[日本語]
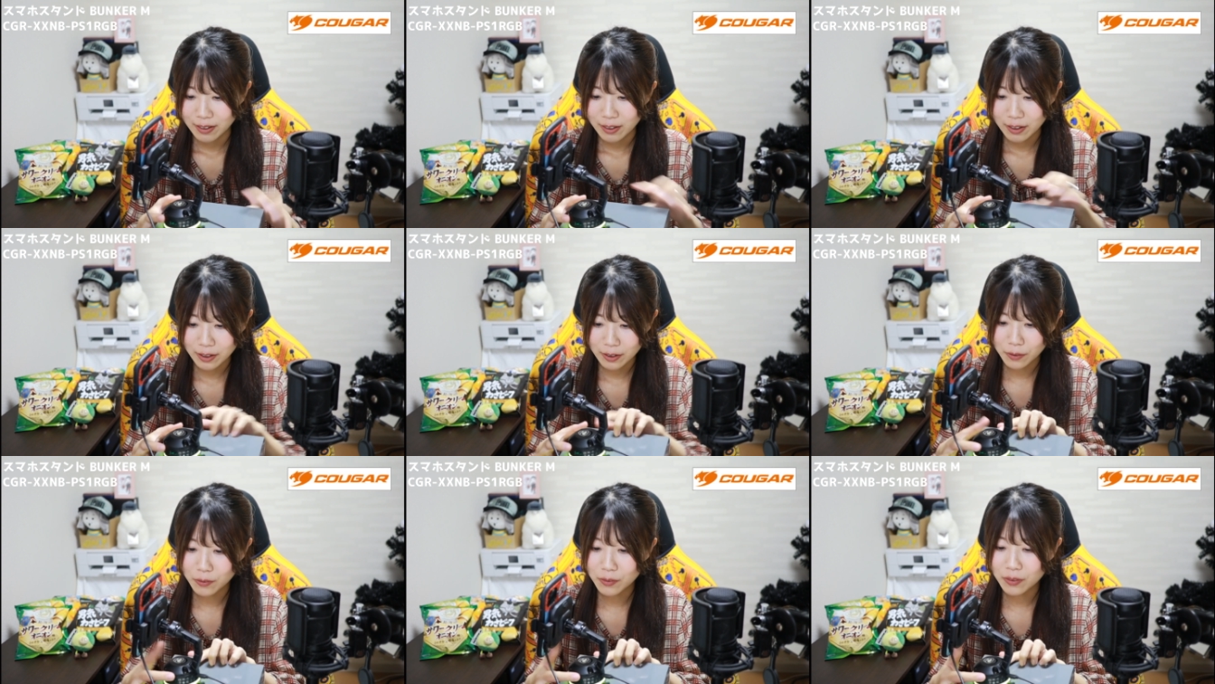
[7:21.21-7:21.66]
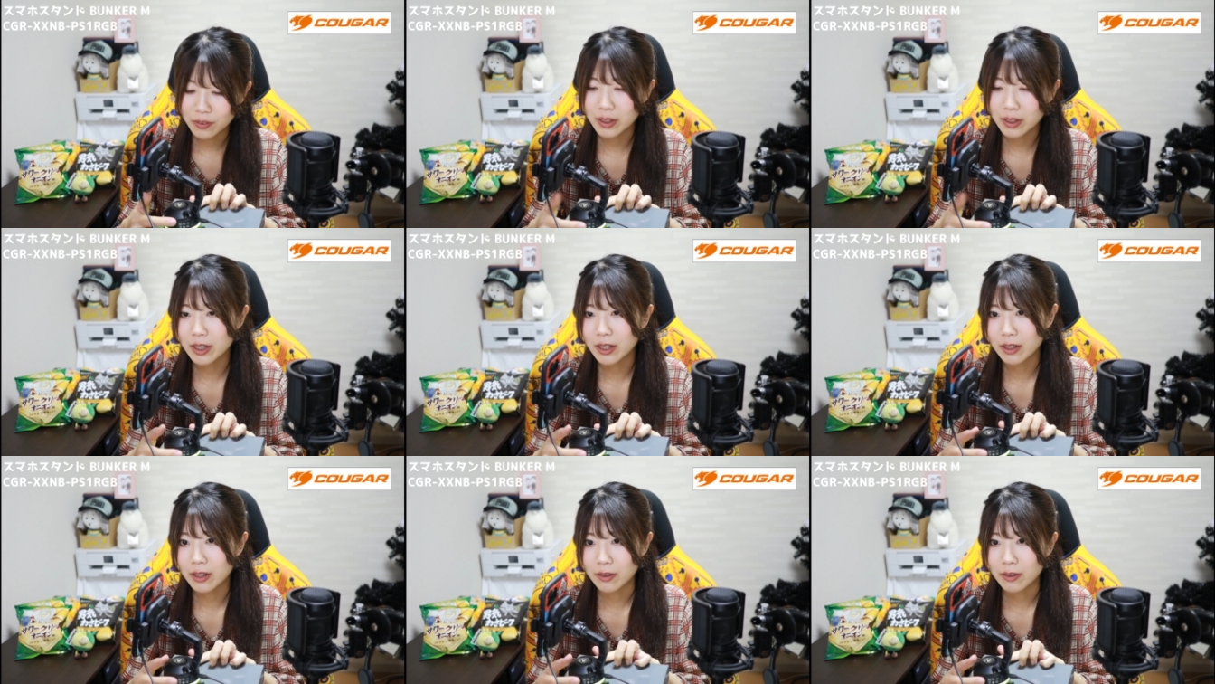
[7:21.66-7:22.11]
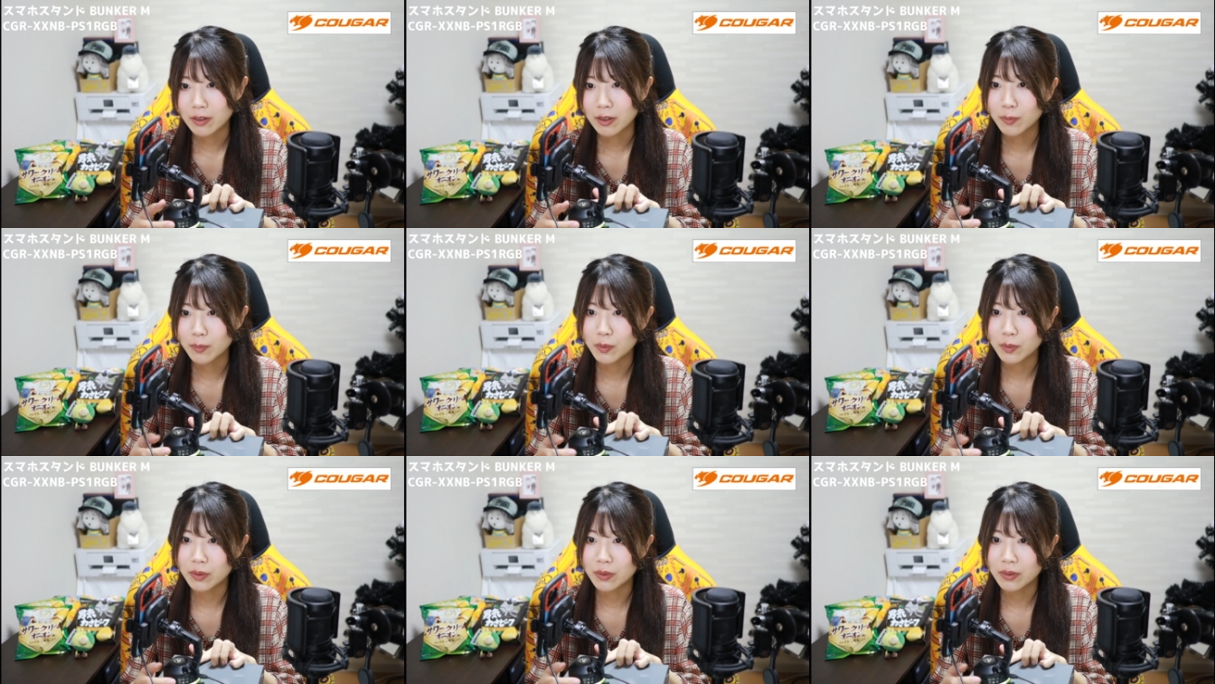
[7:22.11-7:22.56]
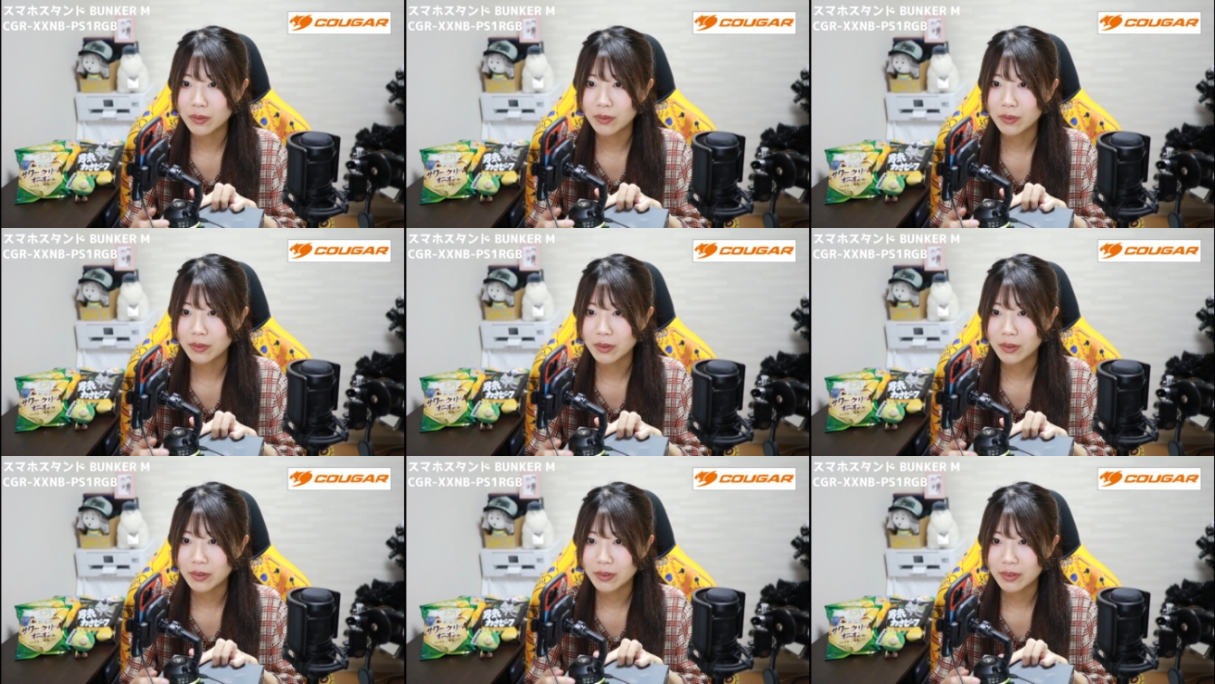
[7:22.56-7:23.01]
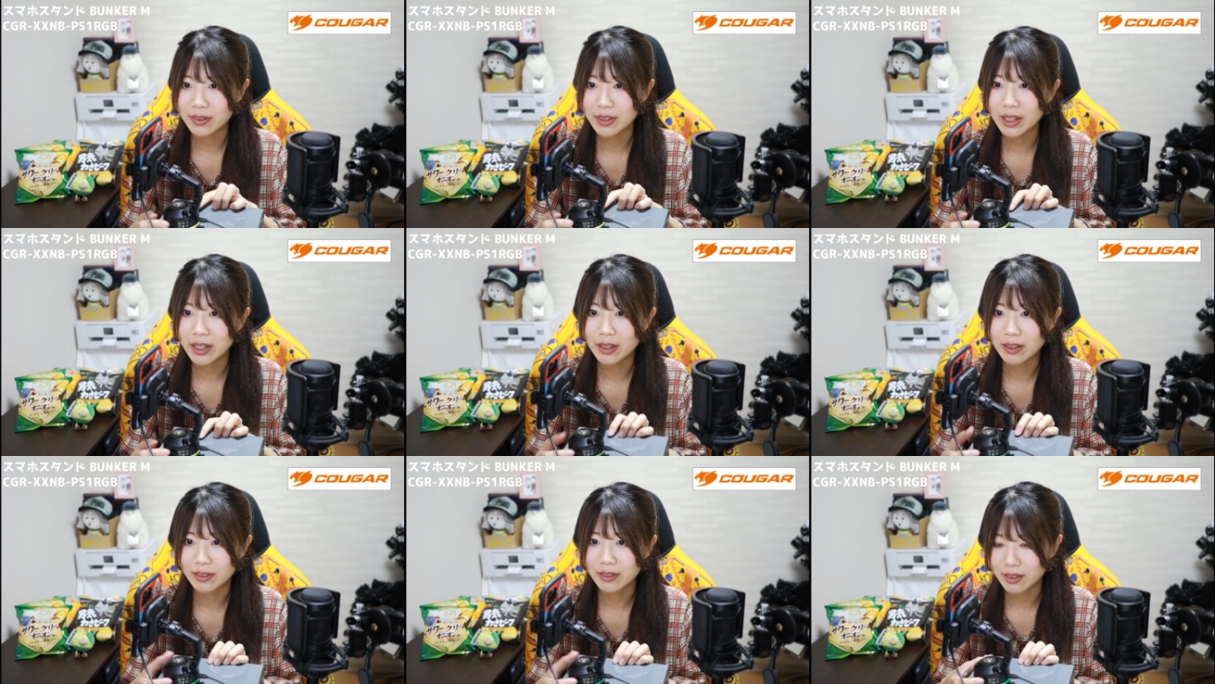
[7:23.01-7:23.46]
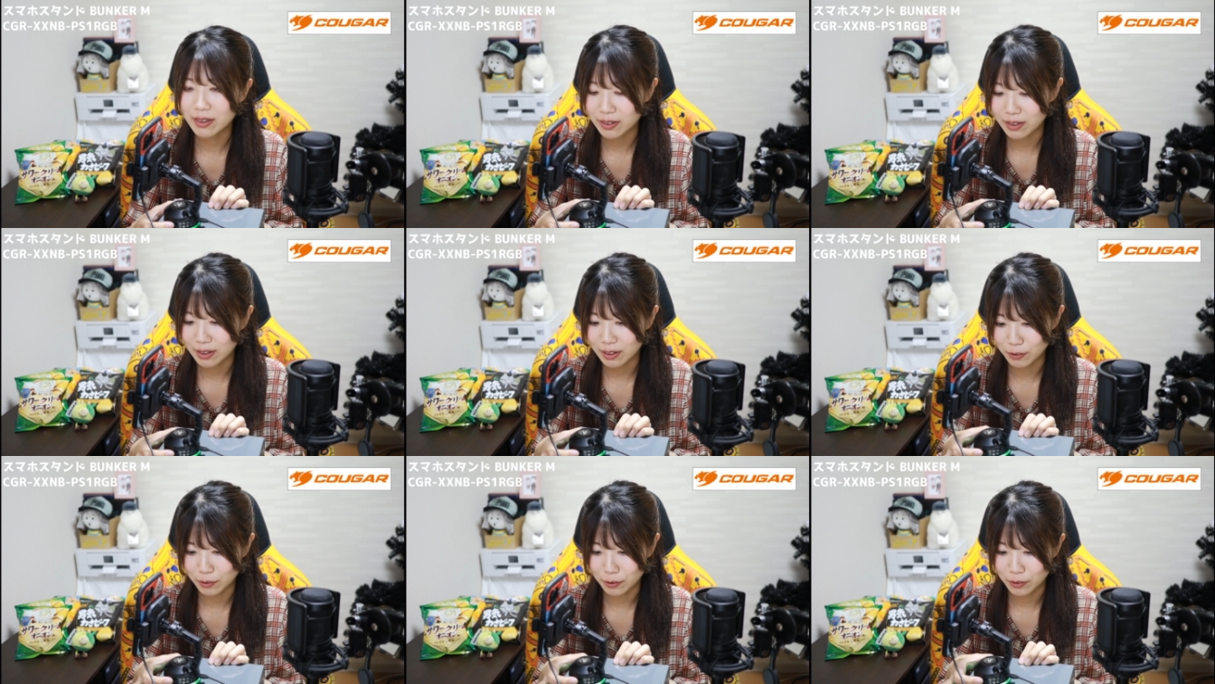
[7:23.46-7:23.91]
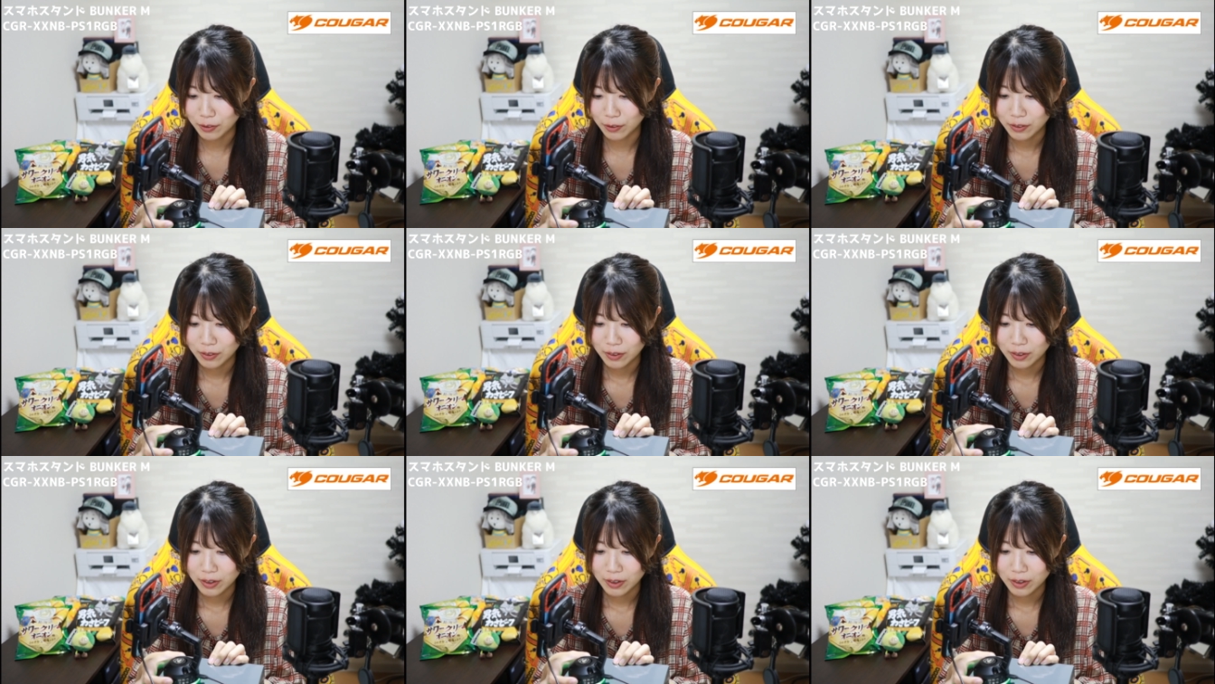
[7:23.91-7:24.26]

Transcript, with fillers: で、横に多分この線を挿せる